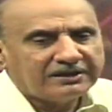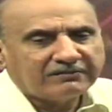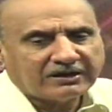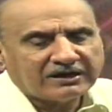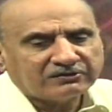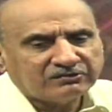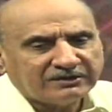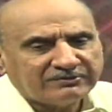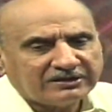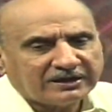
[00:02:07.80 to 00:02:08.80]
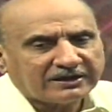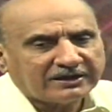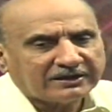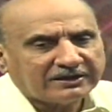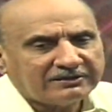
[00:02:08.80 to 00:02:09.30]
को कहा तो ये भी जा रहा
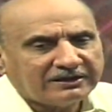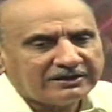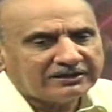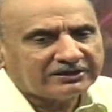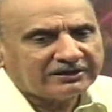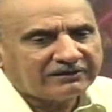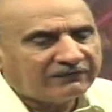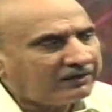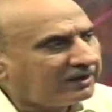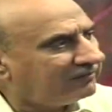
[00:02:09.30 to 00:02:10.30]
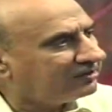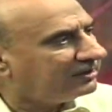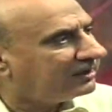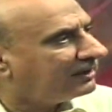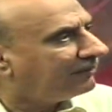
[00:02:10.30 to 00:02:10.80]
है कि ये हथियार फ्राहम किए गए